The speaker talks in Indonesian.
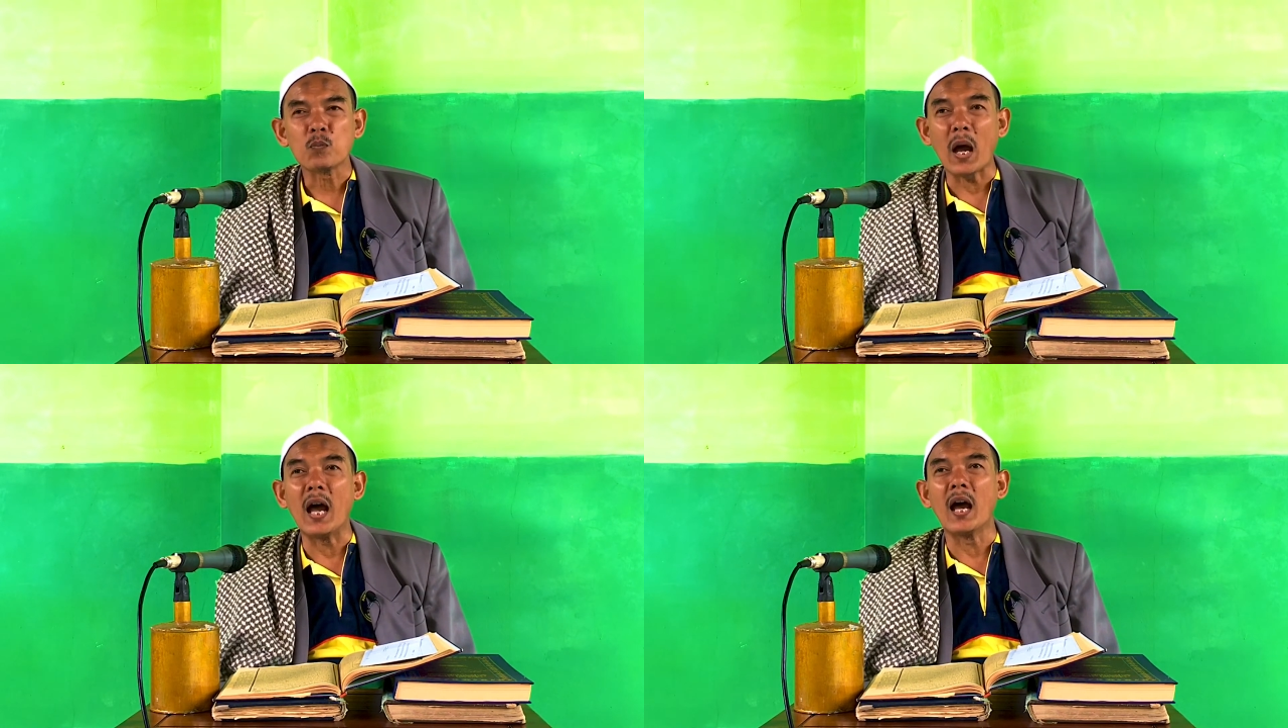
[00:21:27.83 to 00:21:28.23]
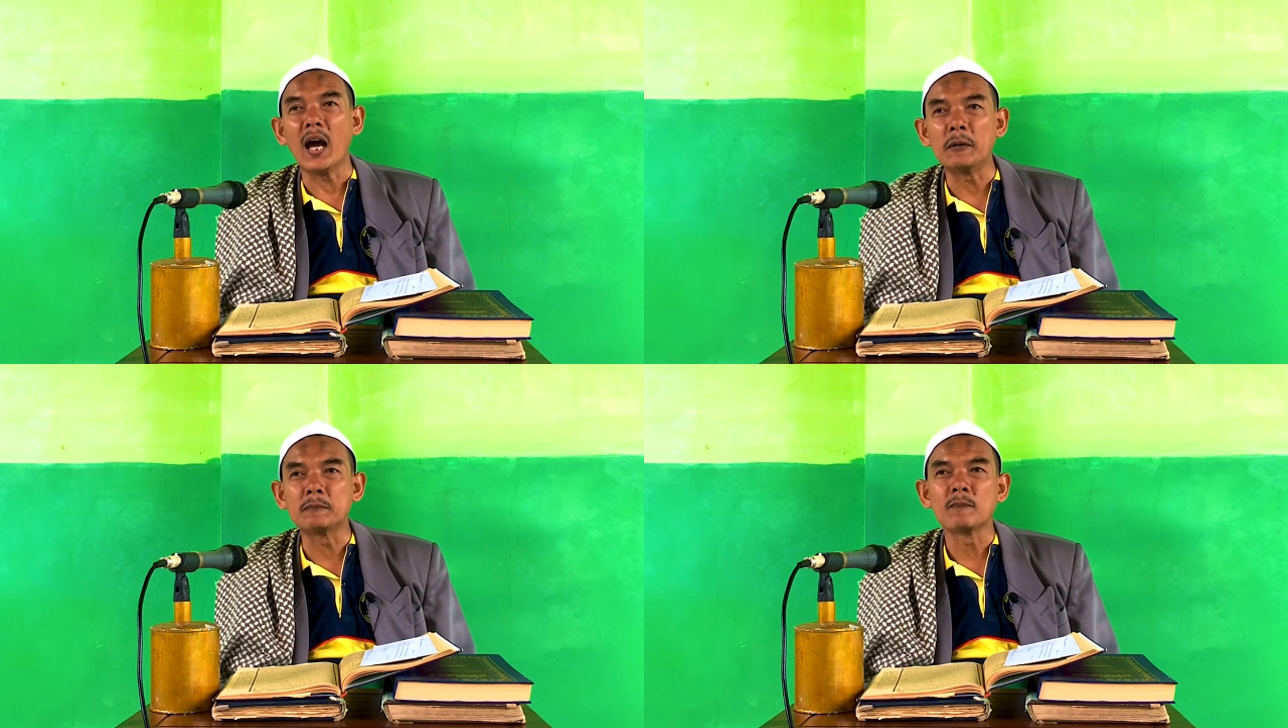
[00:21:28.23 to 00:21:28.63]

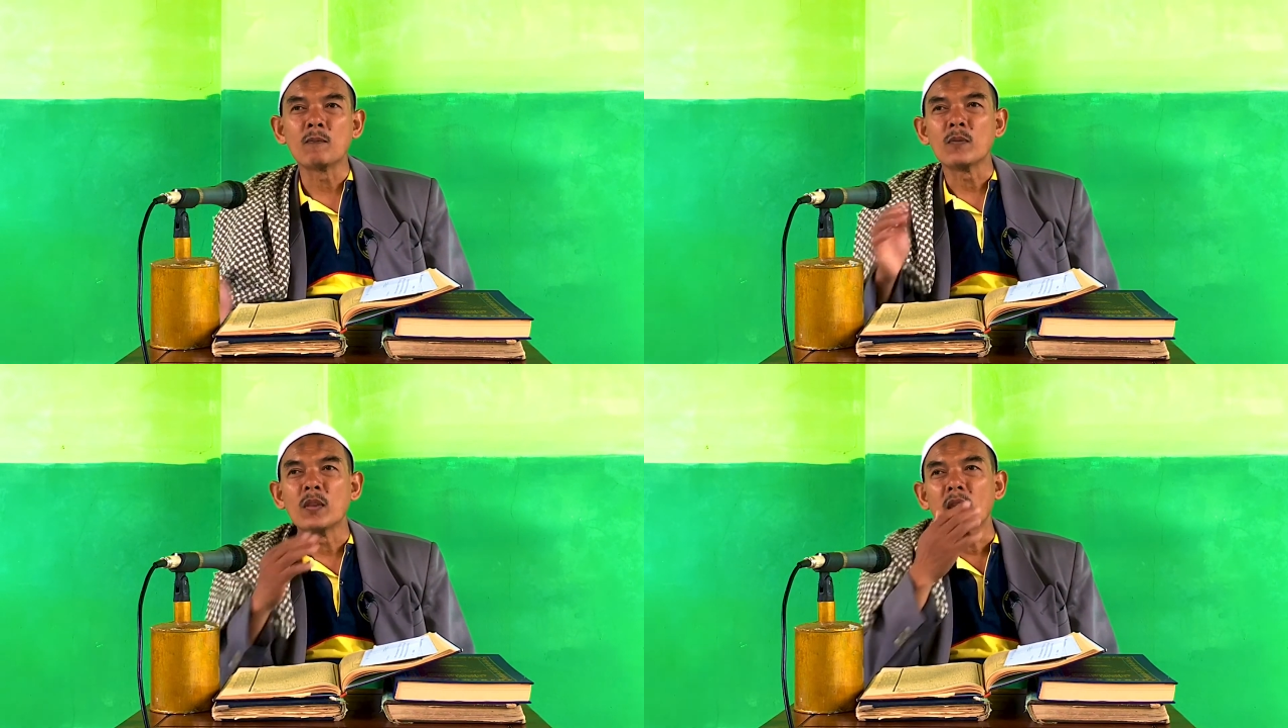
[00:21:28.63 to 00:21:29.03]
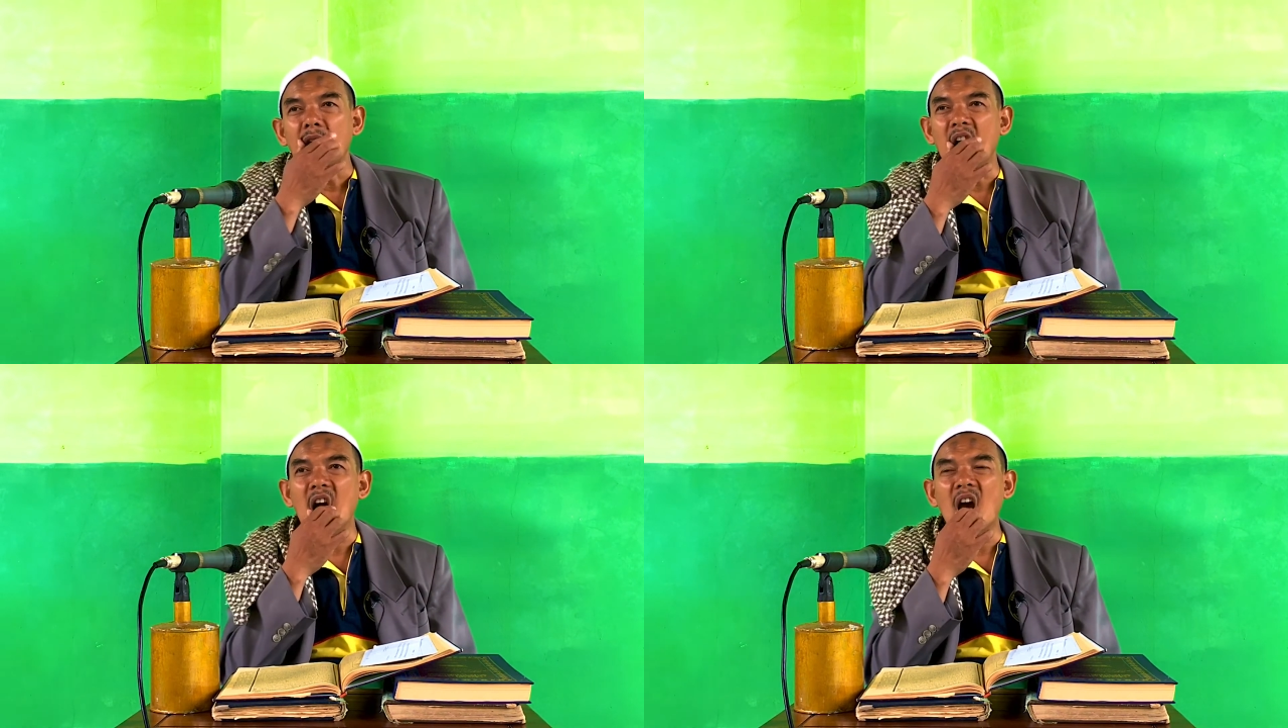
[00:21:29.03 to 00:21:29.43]
paham
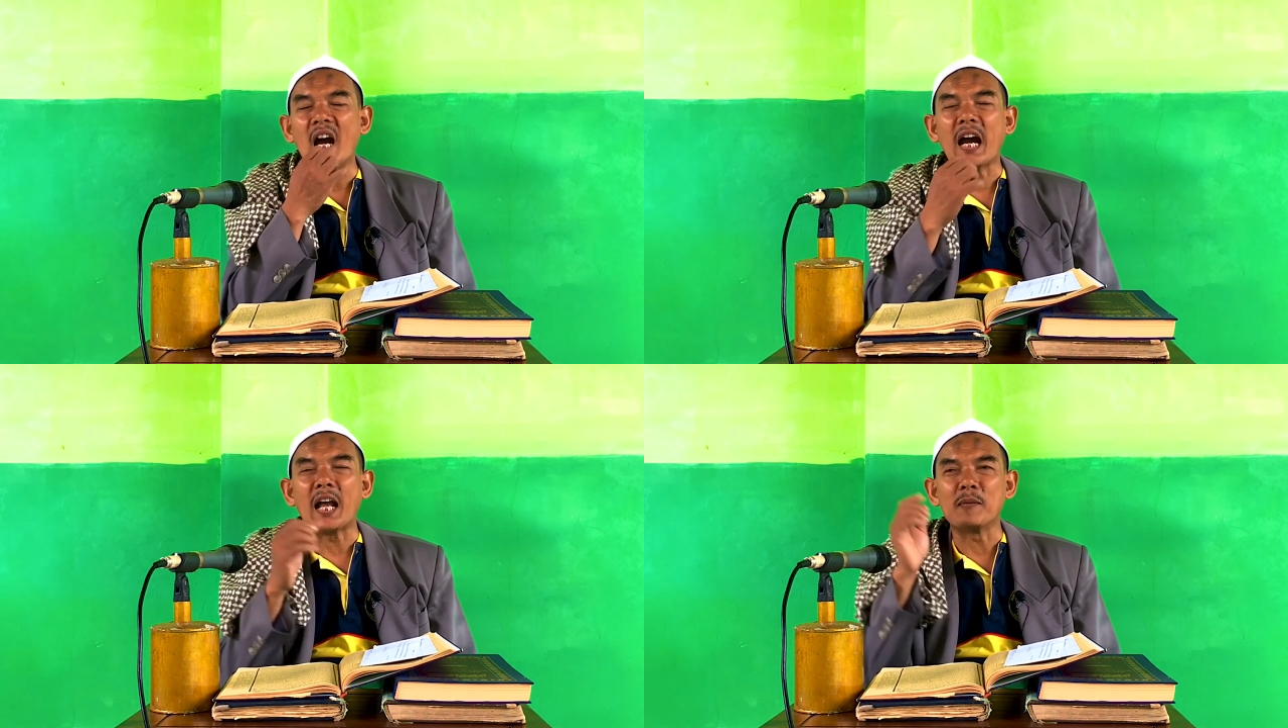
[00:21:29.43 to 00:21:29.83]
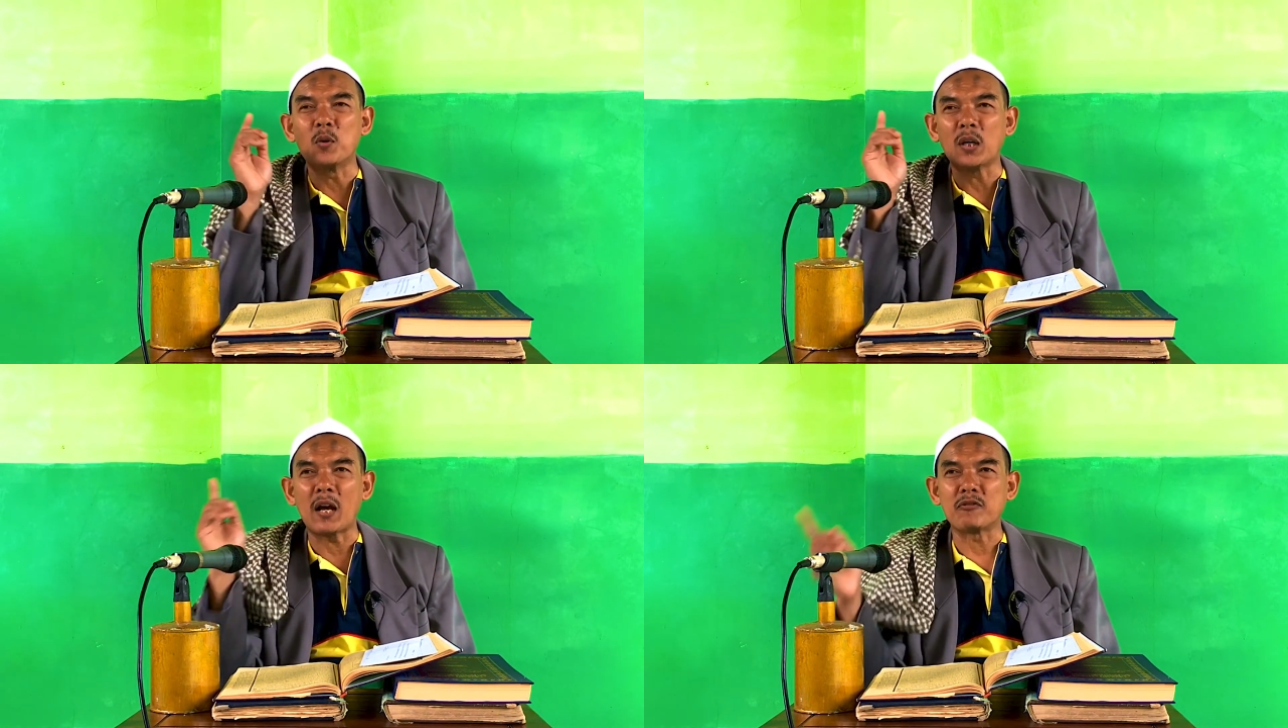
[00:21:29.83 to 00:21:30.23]
eh, kal
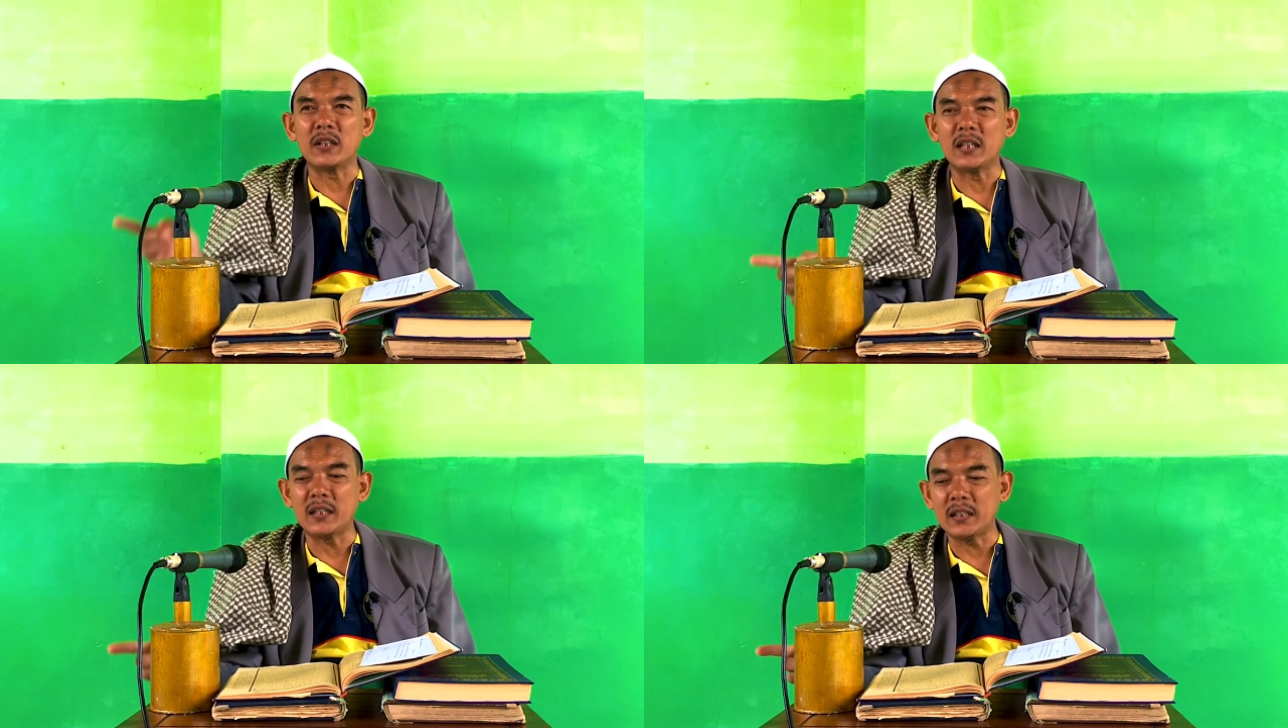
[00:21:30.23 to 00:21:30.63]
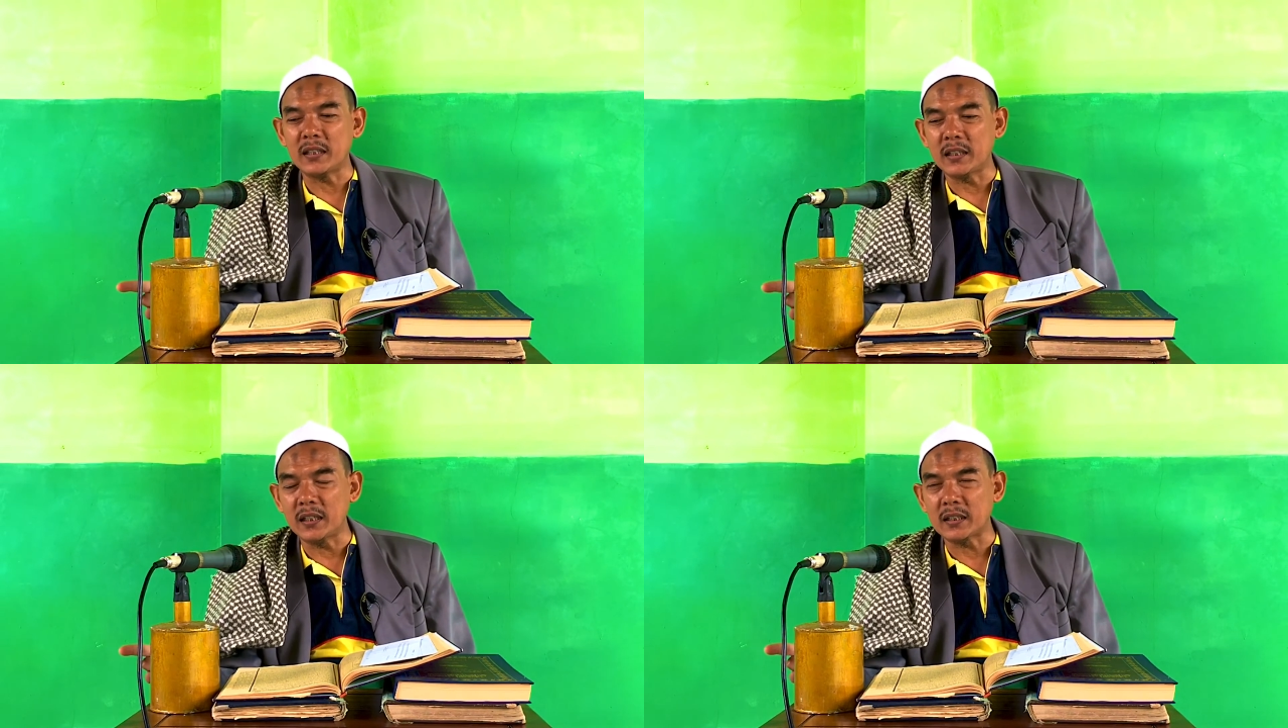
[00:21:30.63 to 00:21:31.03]

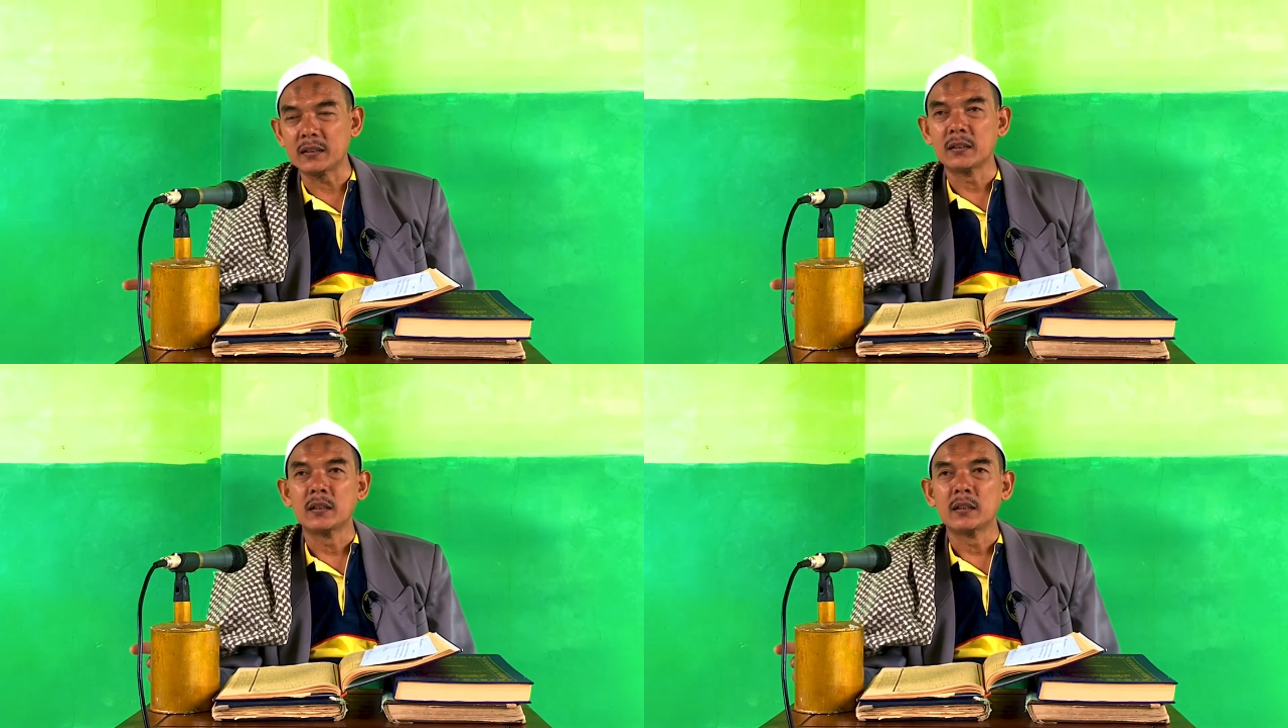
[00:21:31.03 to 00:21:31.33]
munafik